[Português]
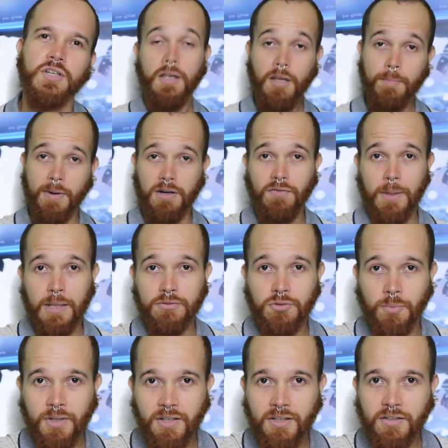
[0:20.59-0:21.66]
E para falar
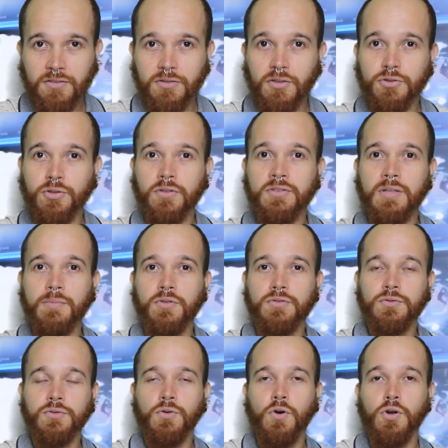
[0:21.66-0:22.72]
sobre isso, nós trouxemos
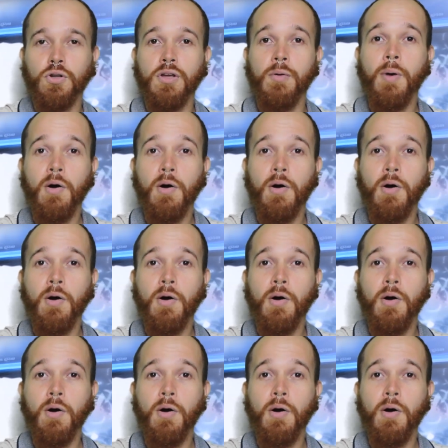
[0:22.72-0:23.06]
o Coronel